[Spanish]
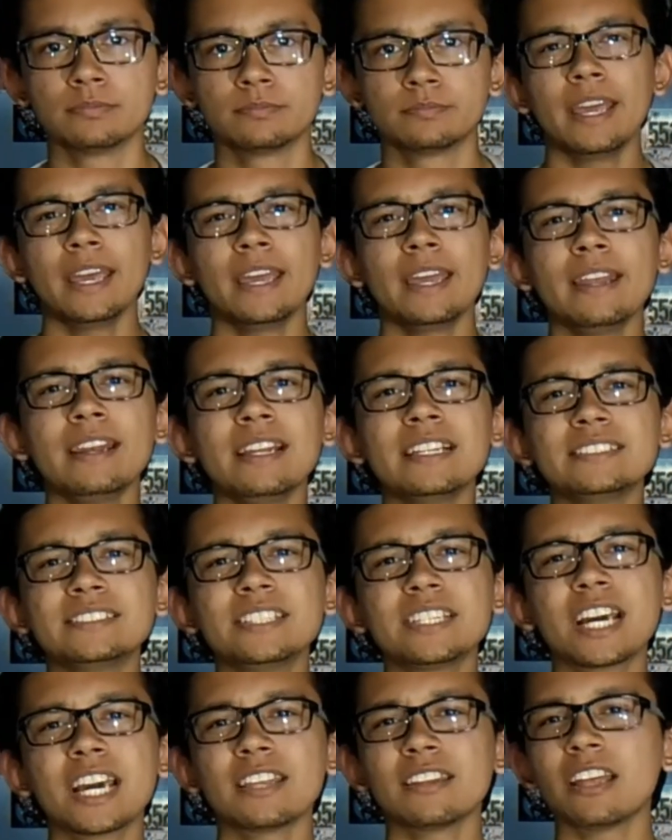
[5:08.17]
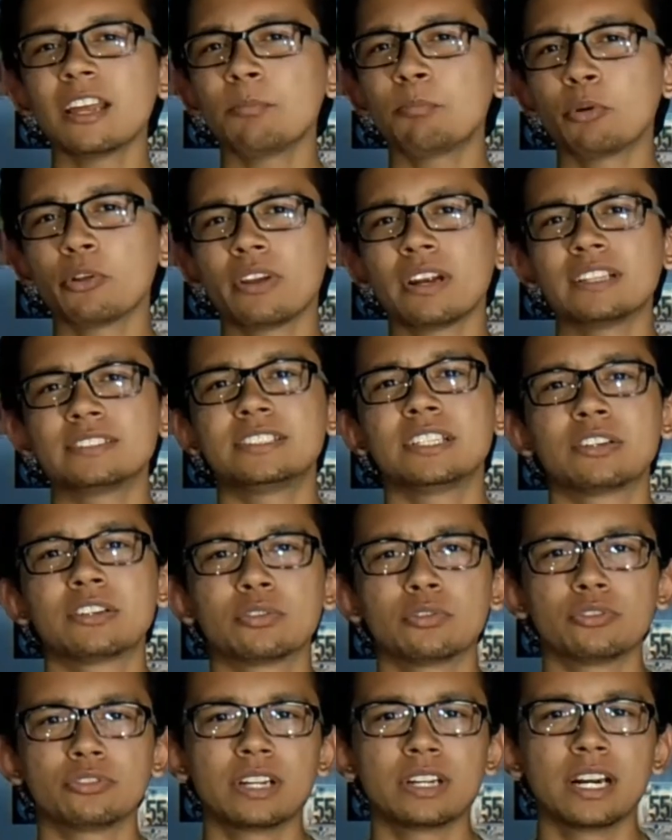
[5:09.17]
En este canal podrás
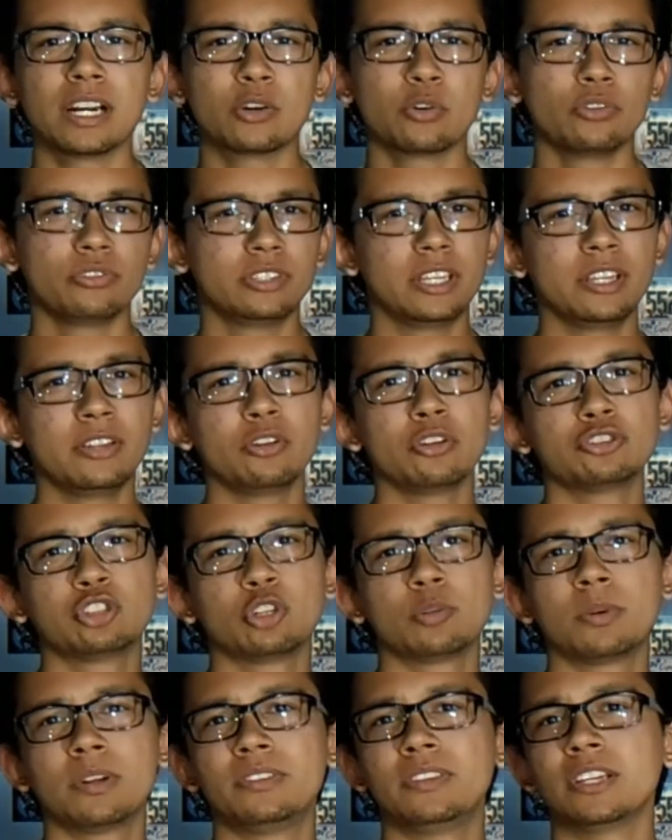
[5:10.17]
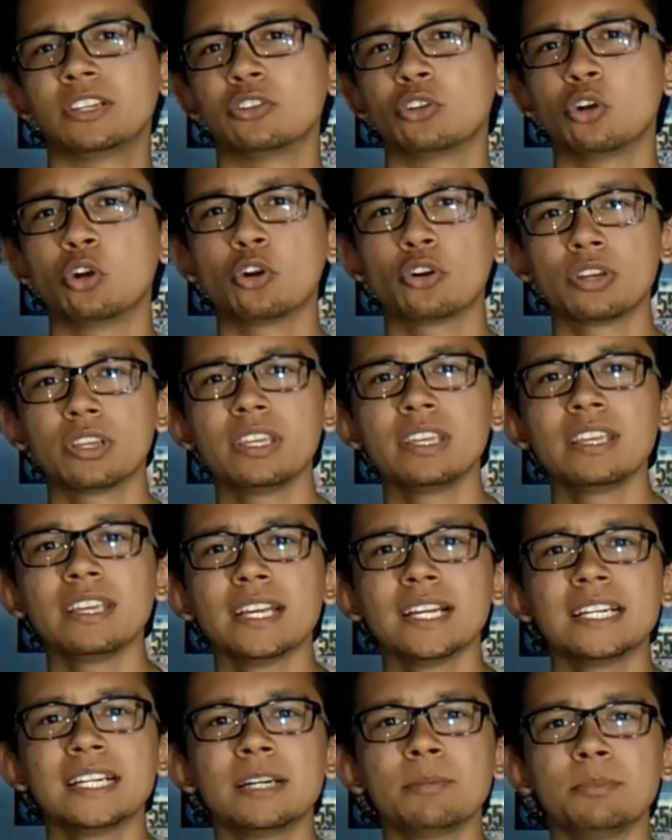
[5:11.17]
encontrar contenido sobre
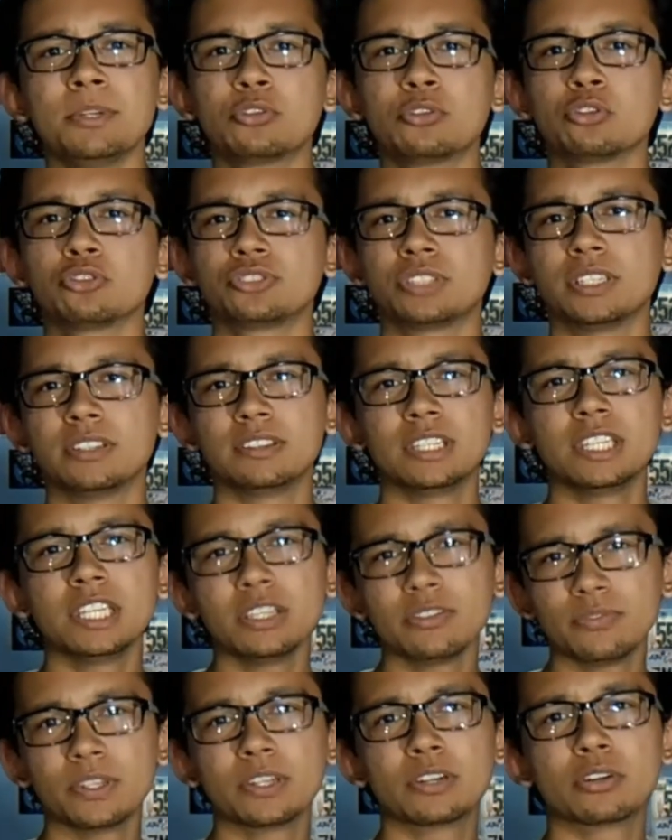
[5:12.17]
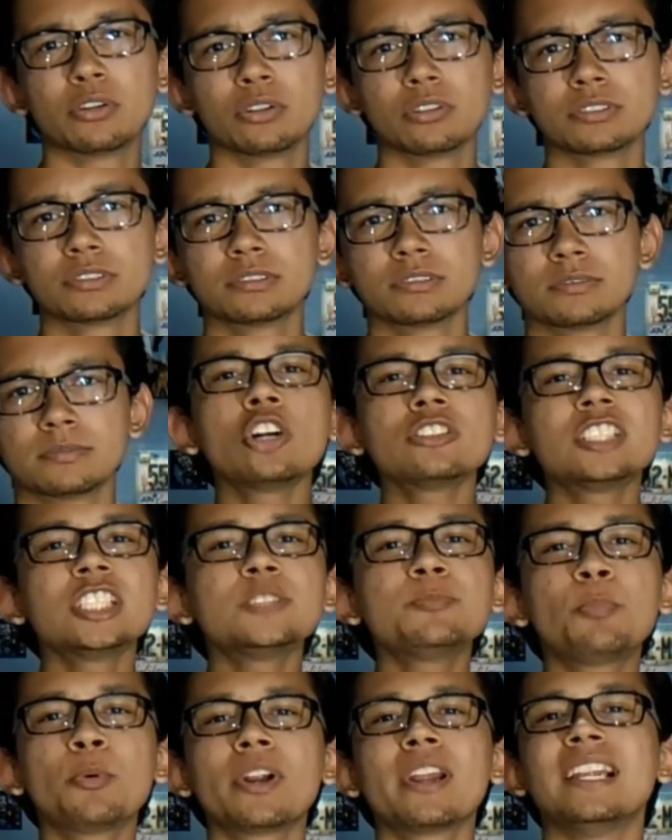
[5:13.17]
tecnología, mitos científicos, cosas
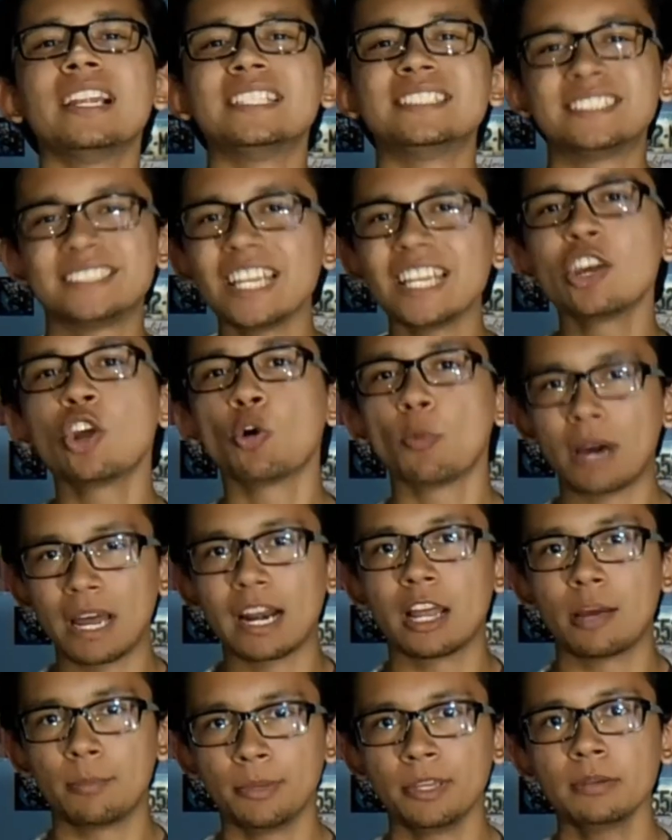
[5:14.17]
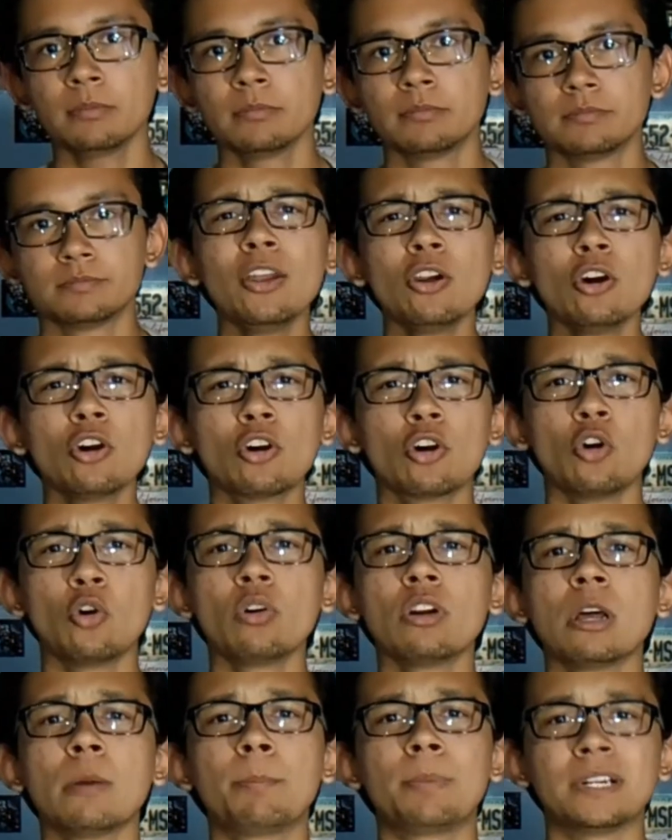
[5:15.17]
por el estilo, válgame, pero con
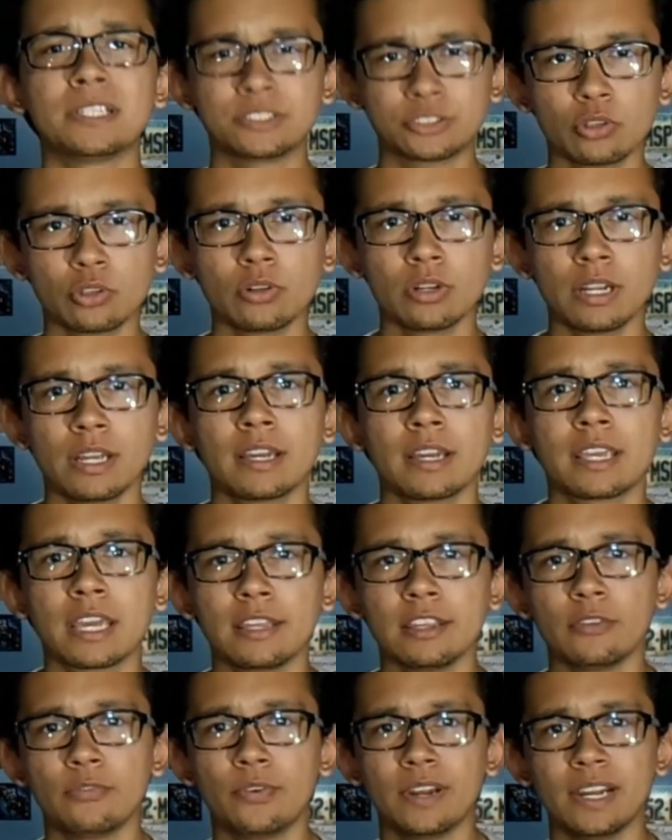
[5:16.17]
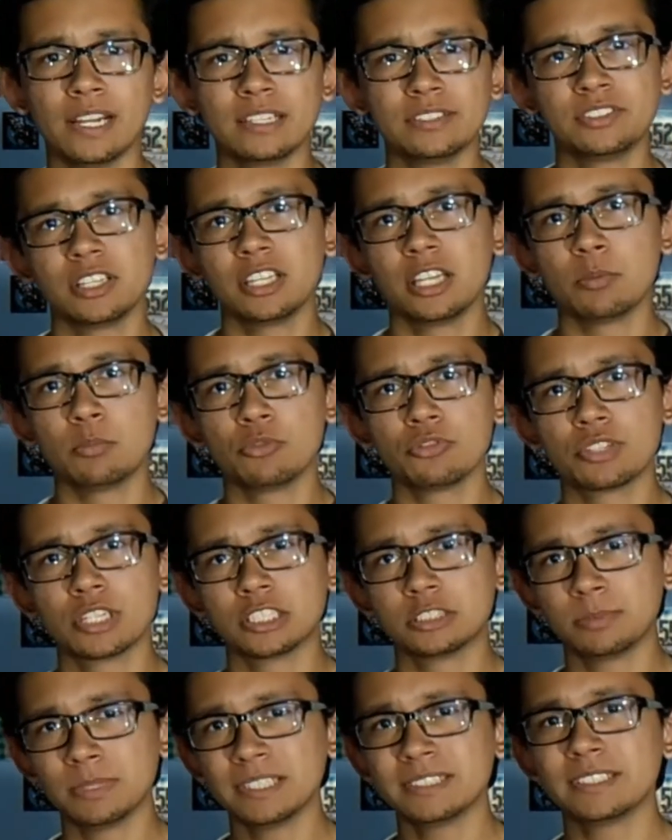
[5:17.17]
una persona que a diferencia de
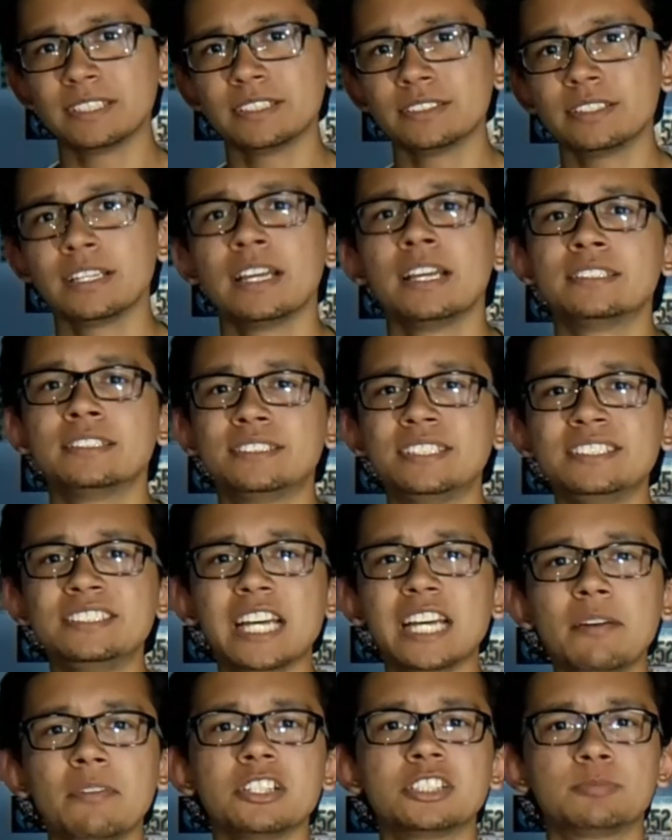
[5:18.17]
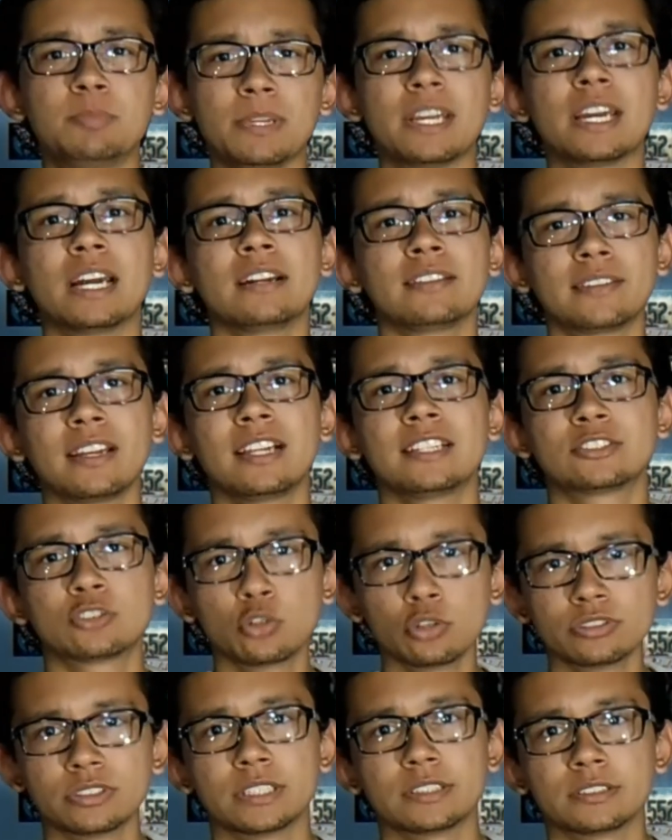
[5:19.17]
muchas veces sí sabe explicarte las
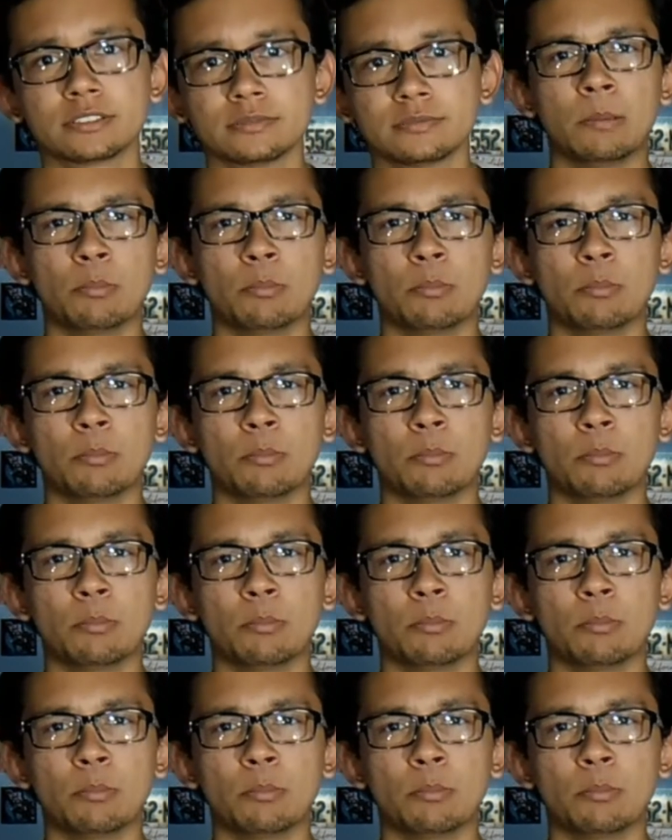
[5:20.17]
cosas.